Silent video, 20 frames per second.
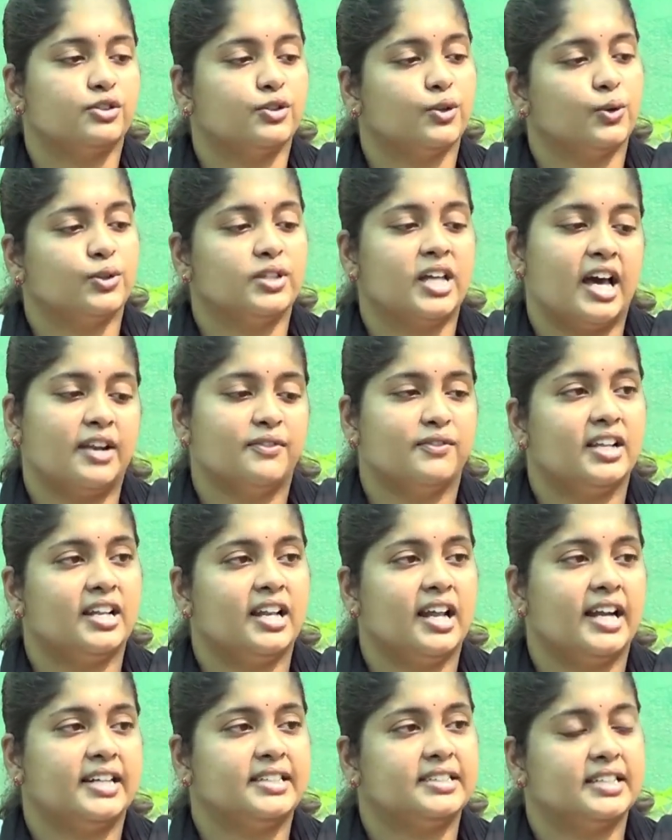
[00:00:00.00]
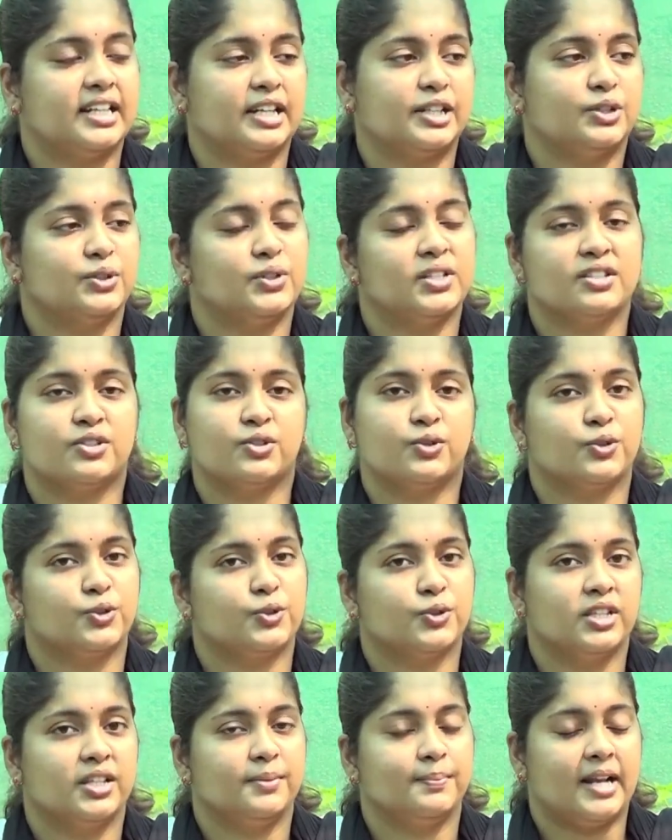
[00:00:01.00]
సో దానివల్ల అట్రాక్టివ్నెస్
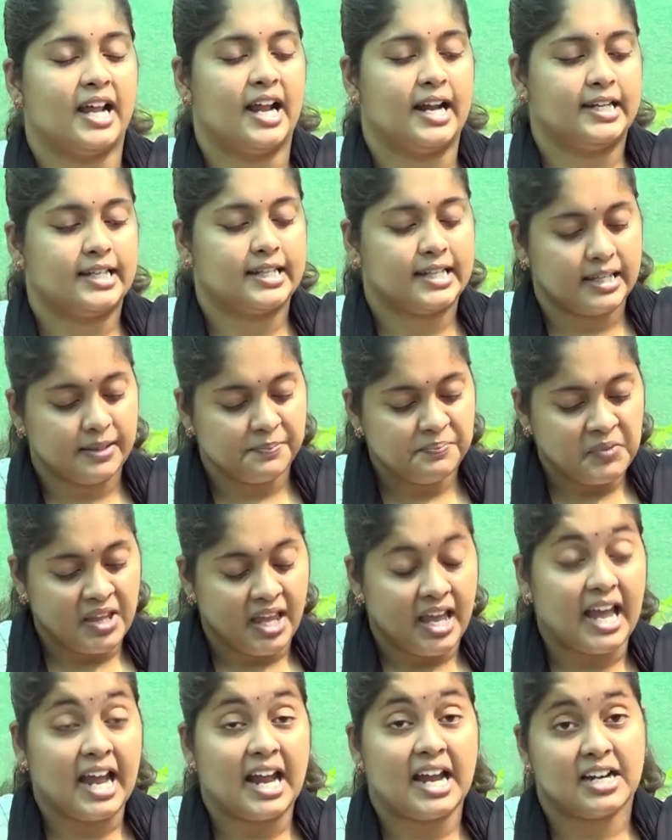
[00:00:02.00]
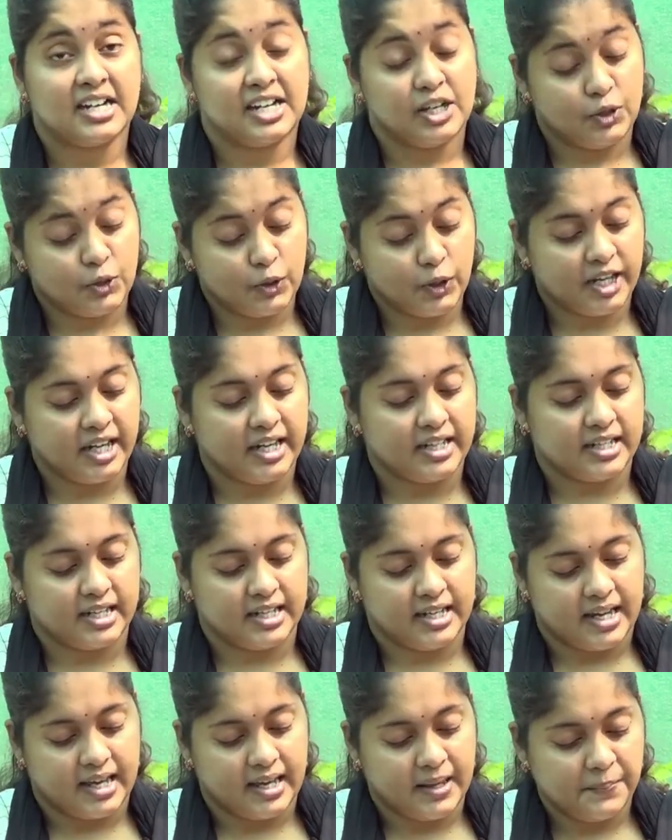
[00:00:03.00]
ఉంటుంది ఈ ప్లాంట్కి అండ్ ఇంకోటి
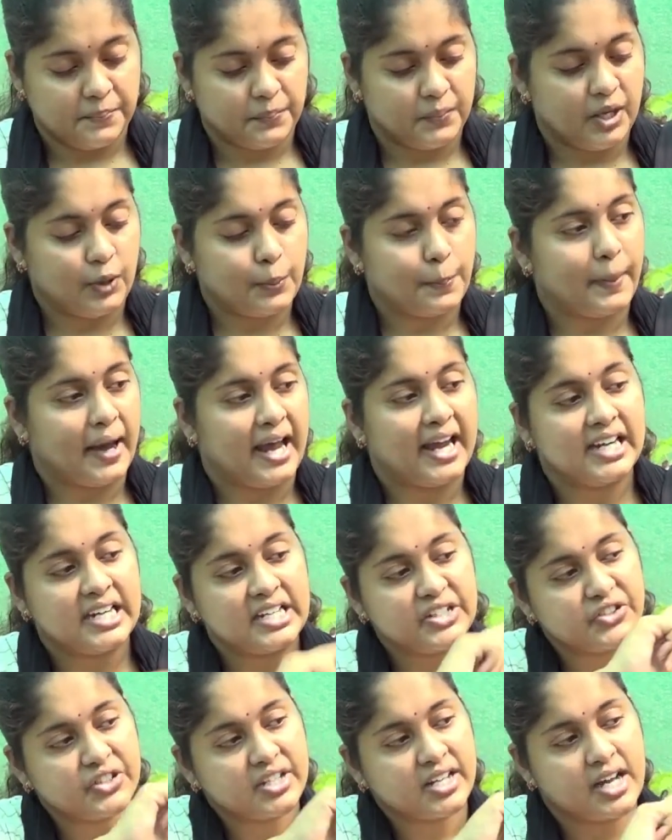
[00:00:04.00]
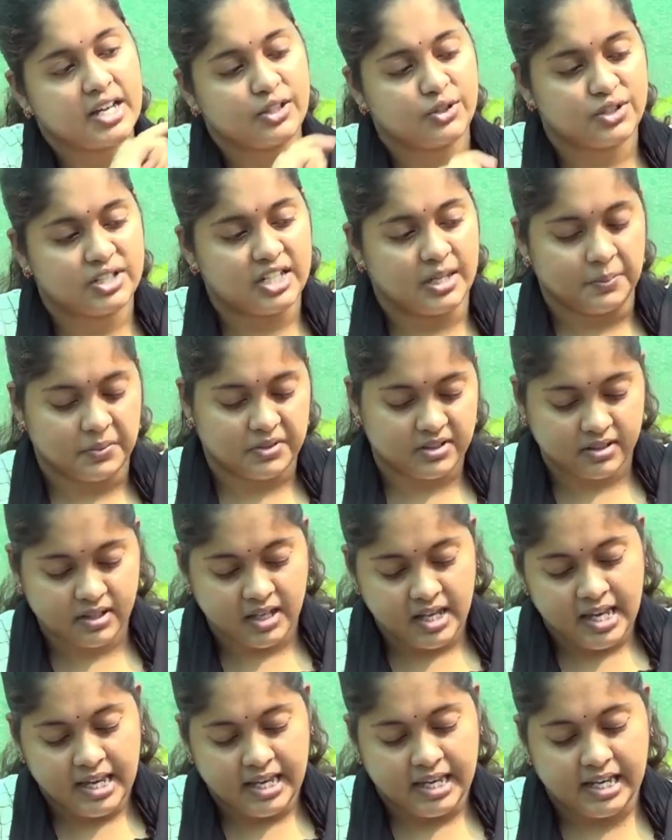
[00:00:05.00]
ఏంటంటే మీకు పైనుంచే కాదు స్టెమ్స్
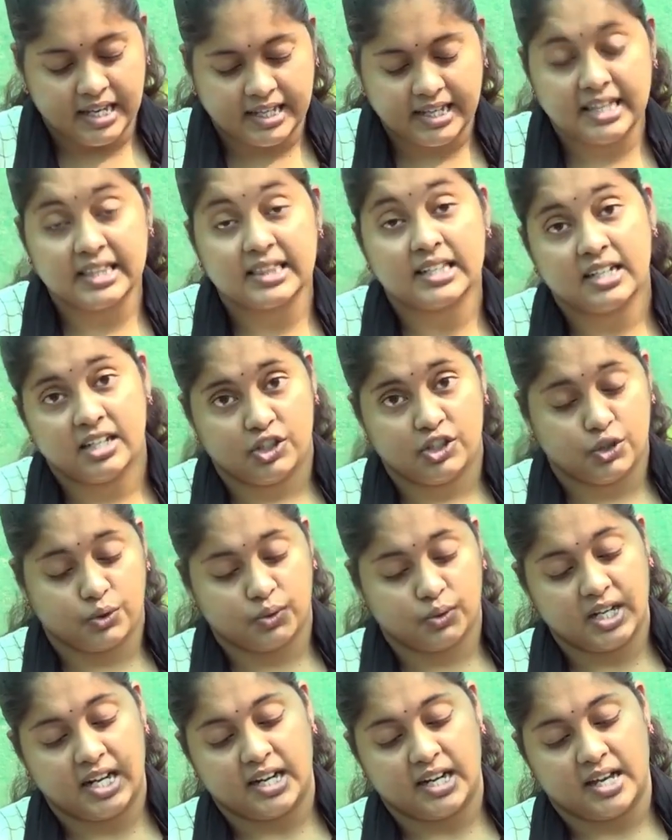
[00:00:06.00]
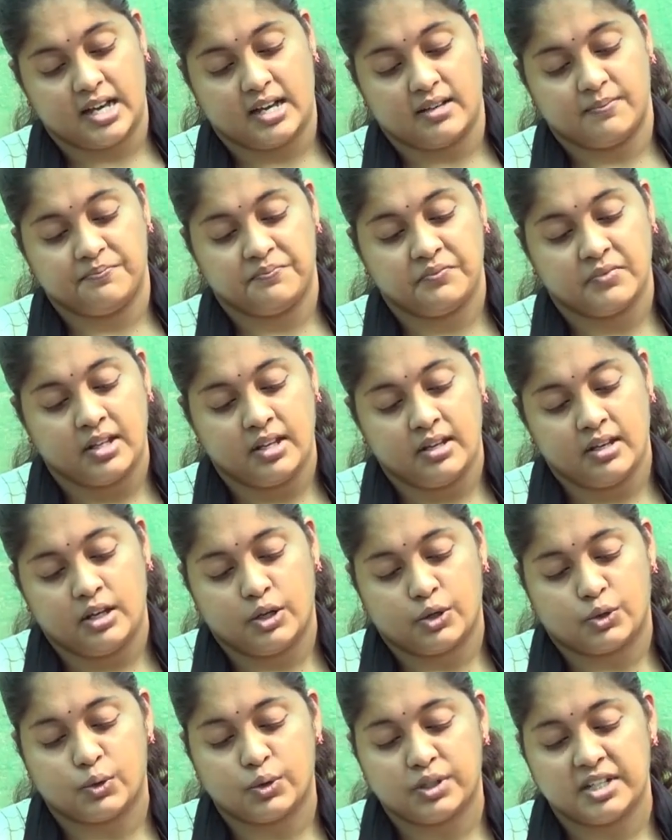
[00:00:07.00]
ఇలా కింద నుంచి కూడా ఇలా
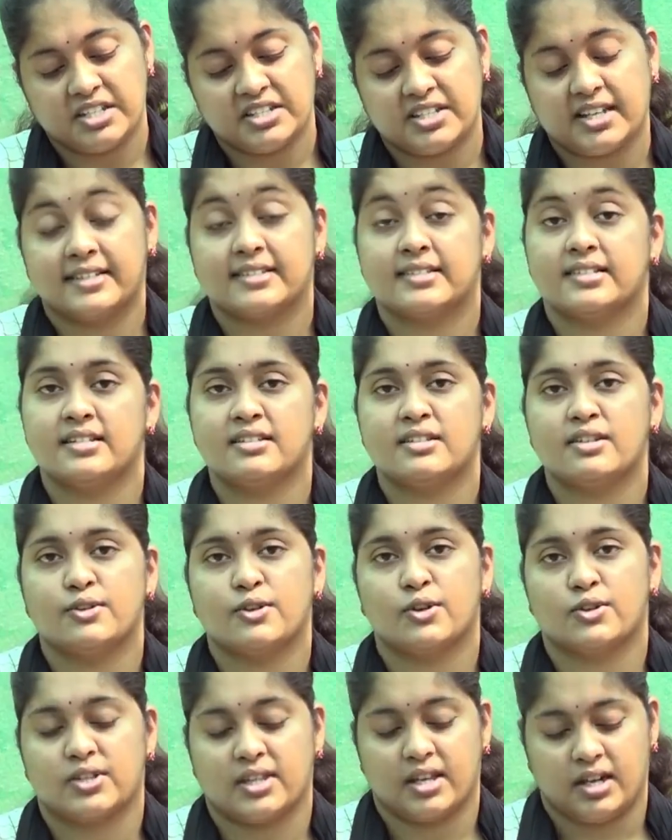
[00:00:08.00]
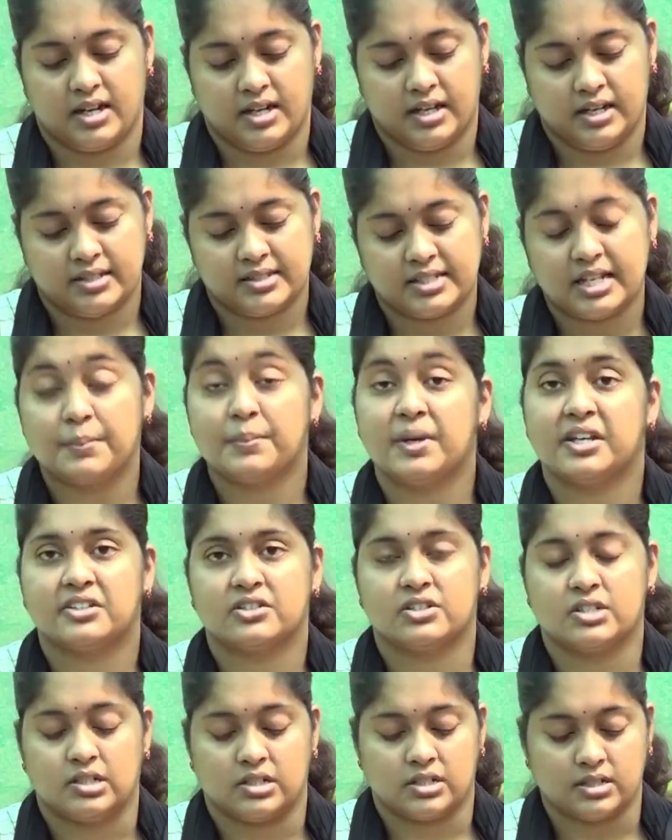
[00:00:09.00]
రూట్ నుంచి ఎక్స్టెన్షన్స్ వస్తాయండి స్టెమ్
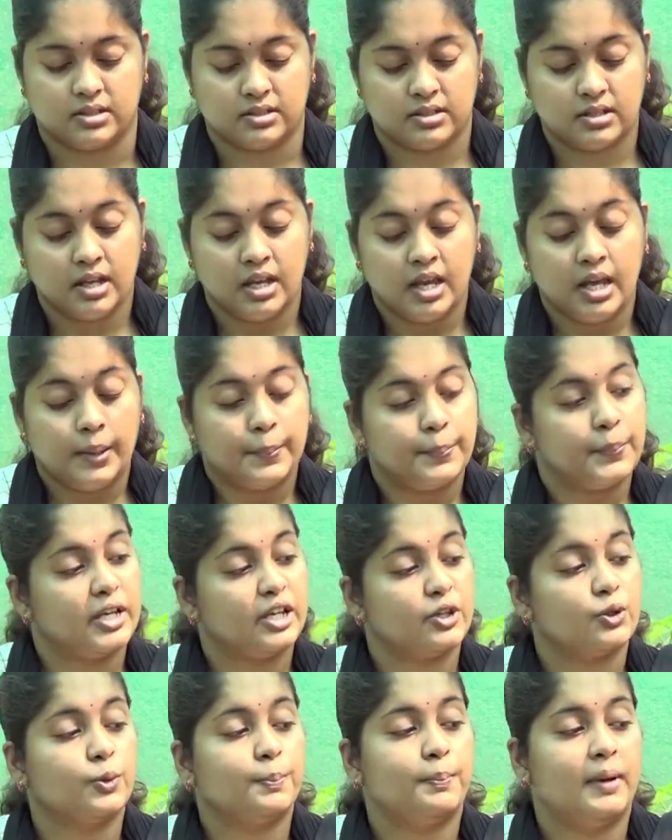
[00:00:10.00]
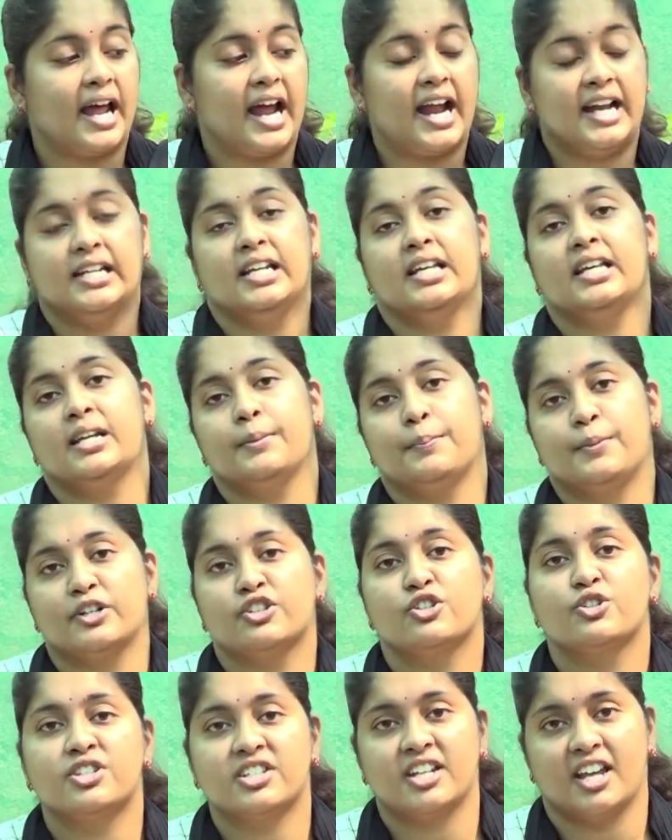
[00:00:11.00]
ఎక్స్టెన్షన్స్ మీరు ప్లాంట్ని
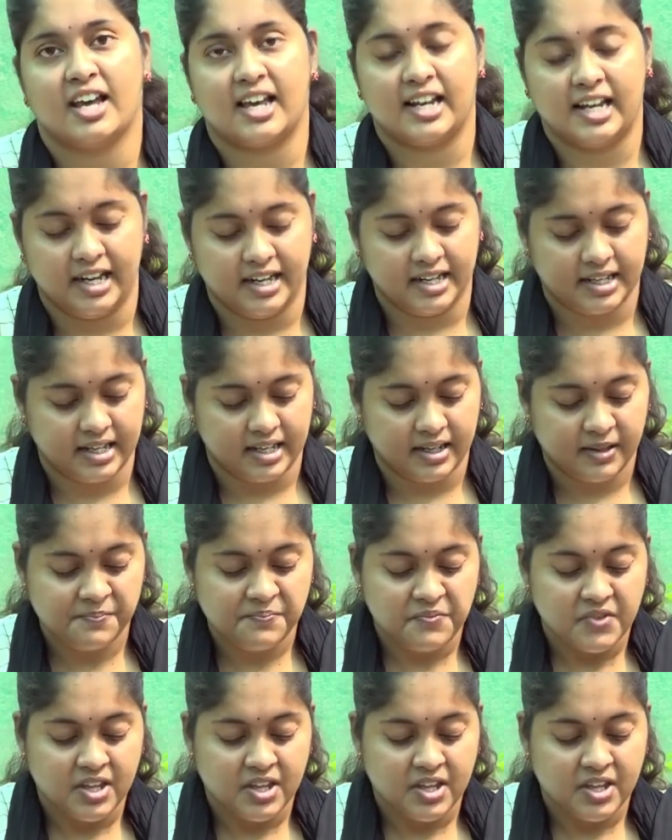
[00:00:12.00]
రిప్రొడ్యూస్ చేయాలంటే